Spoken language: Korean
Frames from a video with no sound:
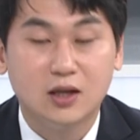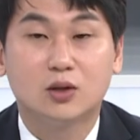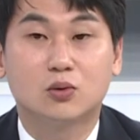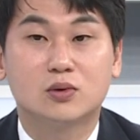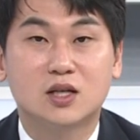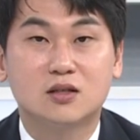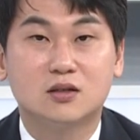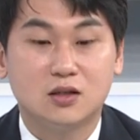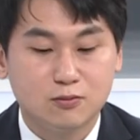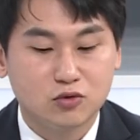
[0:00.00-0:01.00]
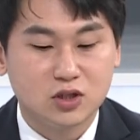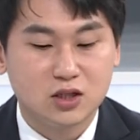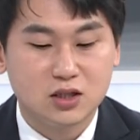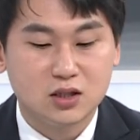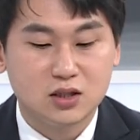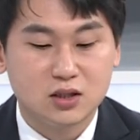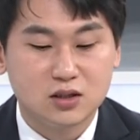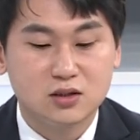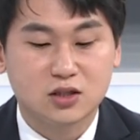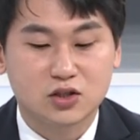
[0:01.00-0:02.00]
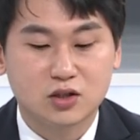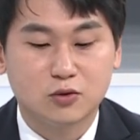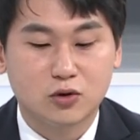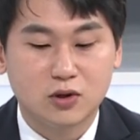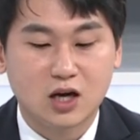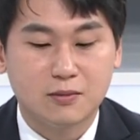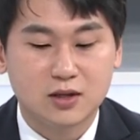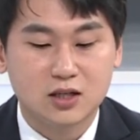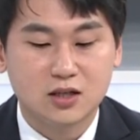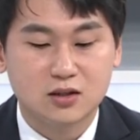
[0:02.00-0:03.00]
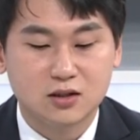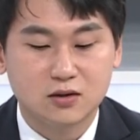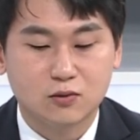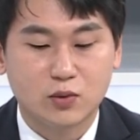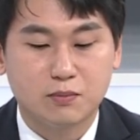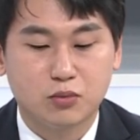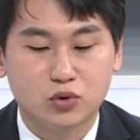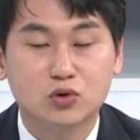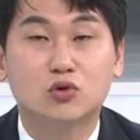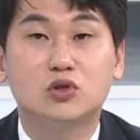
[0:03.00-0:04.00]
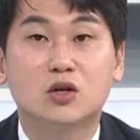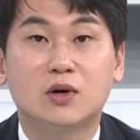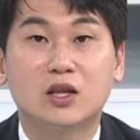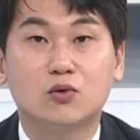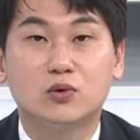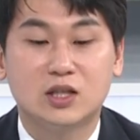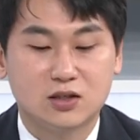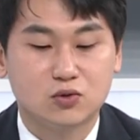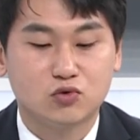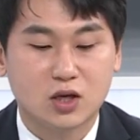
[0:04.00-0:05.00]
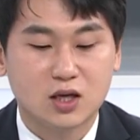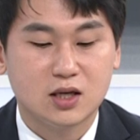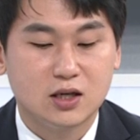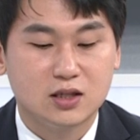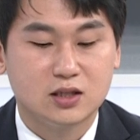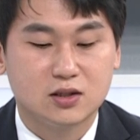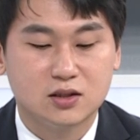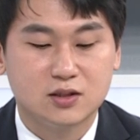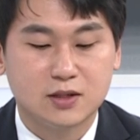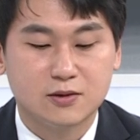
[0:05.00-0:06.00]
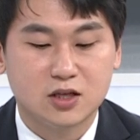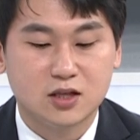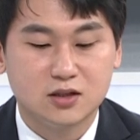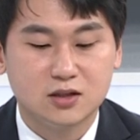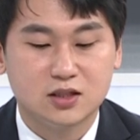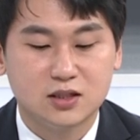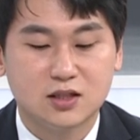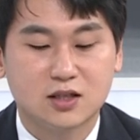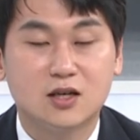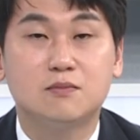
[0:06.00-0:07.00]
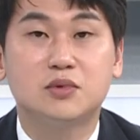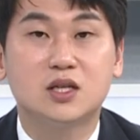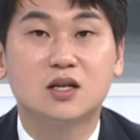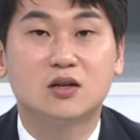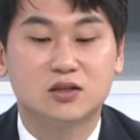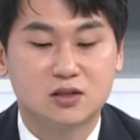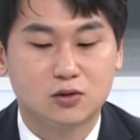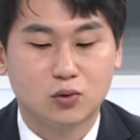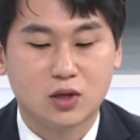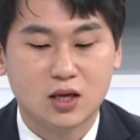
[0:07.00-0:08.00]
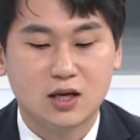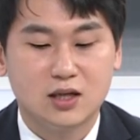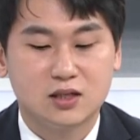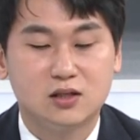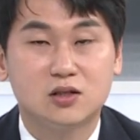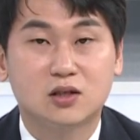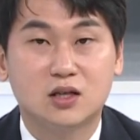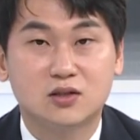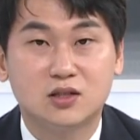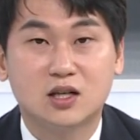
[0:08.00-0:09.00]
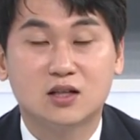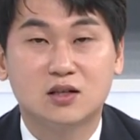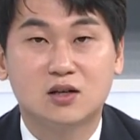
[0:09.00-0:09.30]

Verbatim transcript: 동사는 2분기를 저점으로 하반기에는 웹보드 규제 완화로 인한 수혜, 2023년에는 신작 게임 피해 거짓을 통해 실적 개선이 가능할